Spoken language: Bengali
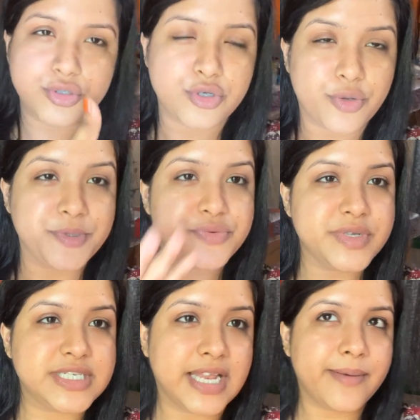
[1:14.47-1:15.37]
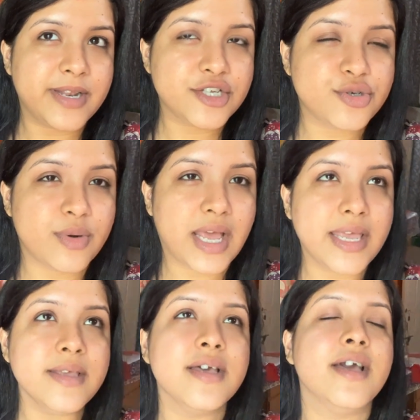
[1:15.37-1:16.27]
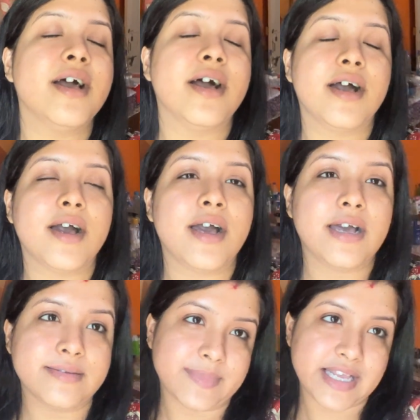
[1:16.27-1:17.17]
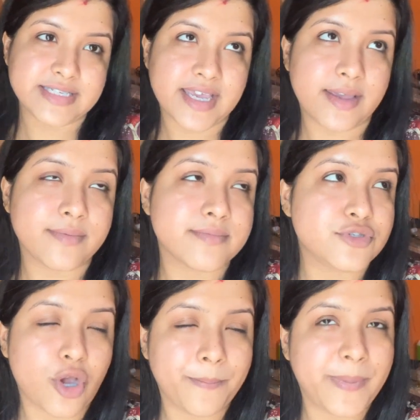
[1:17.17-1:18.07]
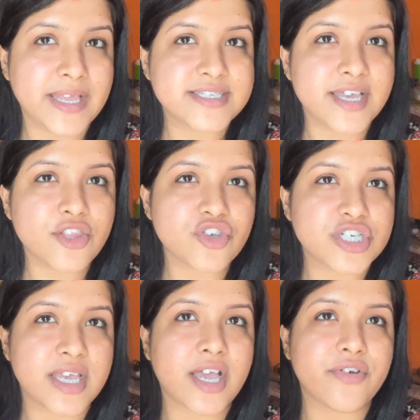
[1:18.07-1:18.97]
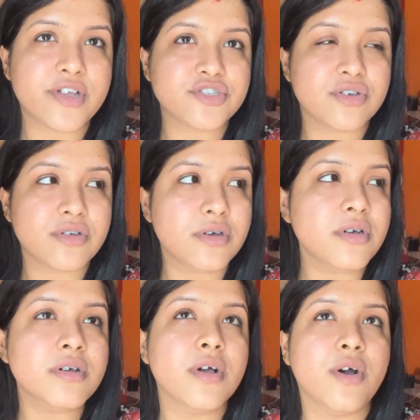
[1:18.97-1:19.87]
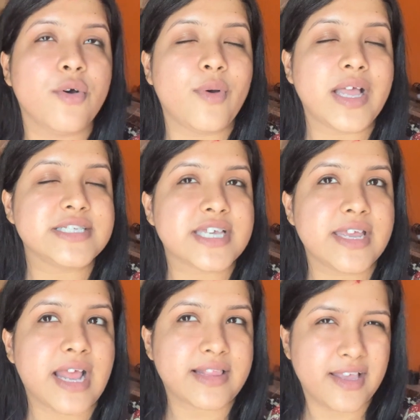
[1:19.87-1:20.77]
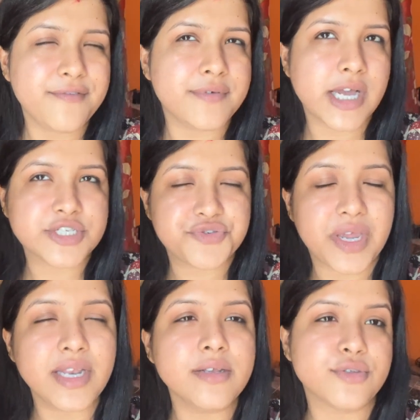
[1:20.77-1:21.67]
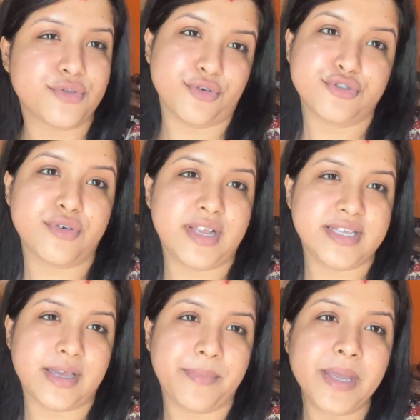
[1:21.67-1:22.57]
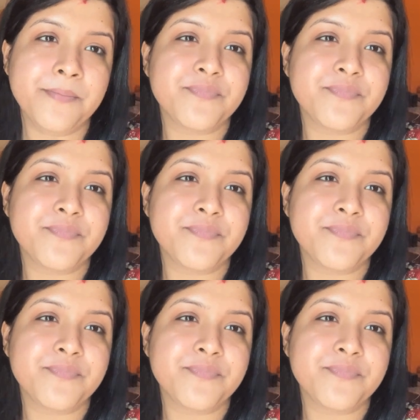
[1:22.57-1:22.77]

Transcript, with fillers: ছোটো পিসুমণির ছেলে মানে সোনাই আজকে জব পেয়েছে তো সেই কারণের জন্য ও আজকে রাতেই ট্রেন তো চলে যাবে